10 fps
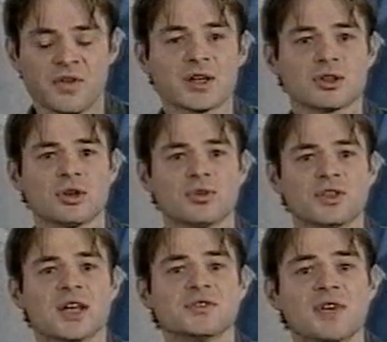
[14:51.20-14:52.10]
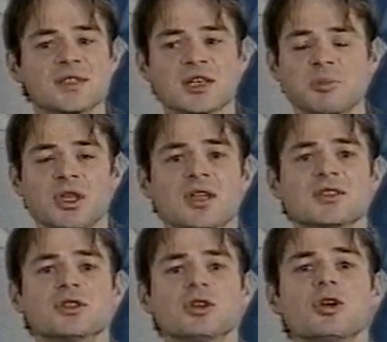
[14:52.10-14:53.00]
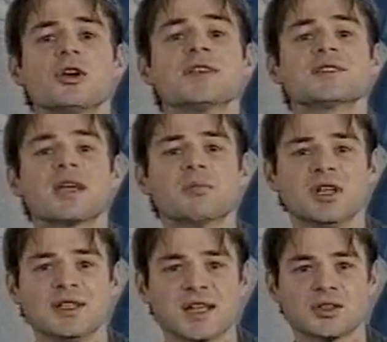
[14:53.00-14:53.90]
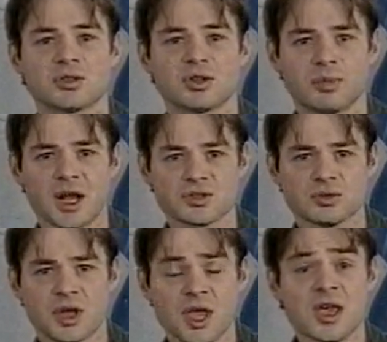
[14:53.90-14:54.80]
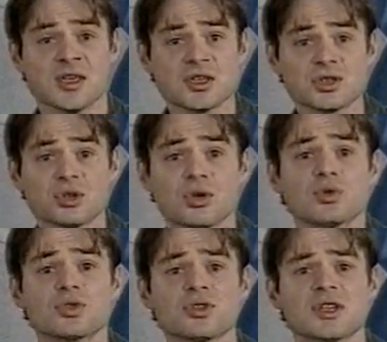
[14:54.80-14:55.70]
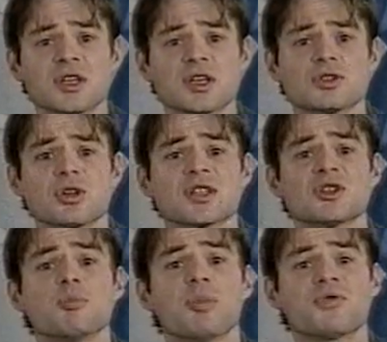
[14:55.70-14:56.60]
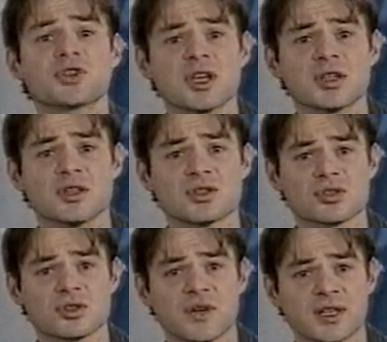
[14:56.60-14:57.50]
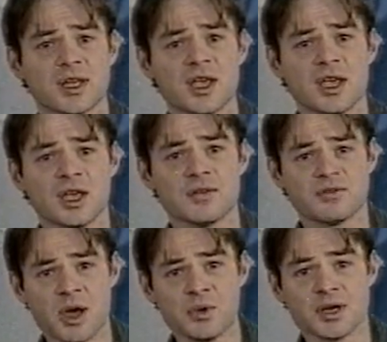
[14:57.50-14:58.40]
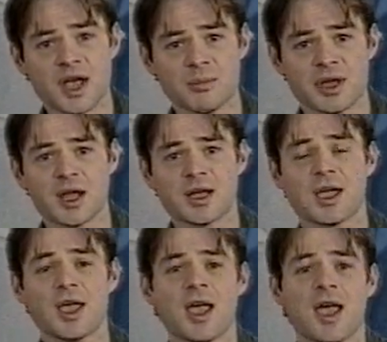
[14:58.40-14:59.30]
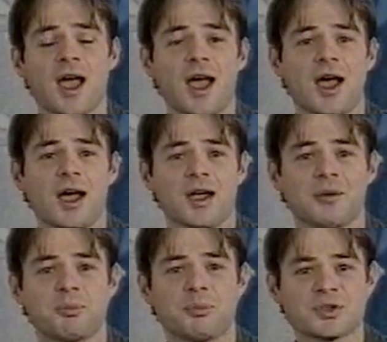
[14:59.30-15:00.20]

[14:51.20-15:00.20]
warto wydać więcej pieniędzy, to stabilizator obrazu. Jest to urządzenie coraz powszechniej stosowane w małych kamerach, a